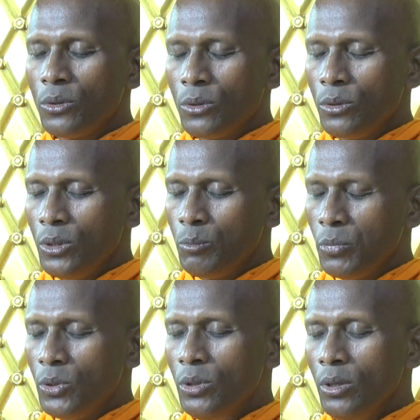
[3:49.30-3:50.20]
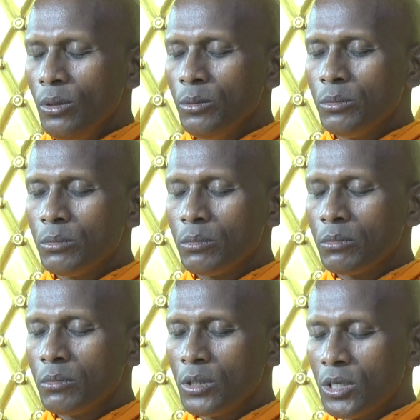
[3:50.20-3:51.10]
তো বুদ্ধ
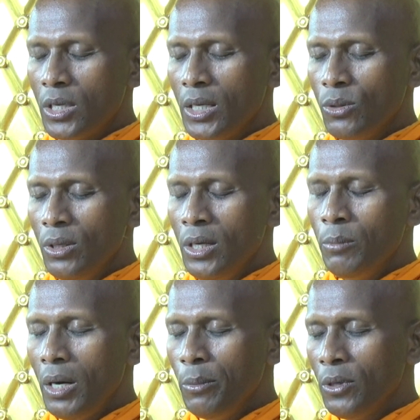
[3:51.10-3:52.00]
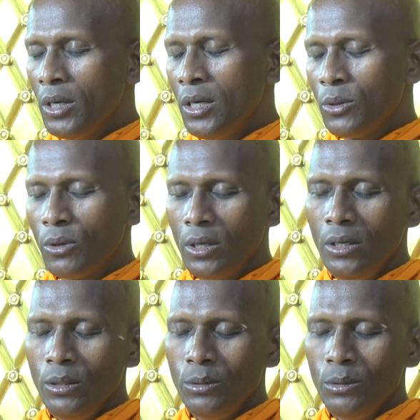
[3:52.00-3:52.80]
সাধনা ভাবনা করে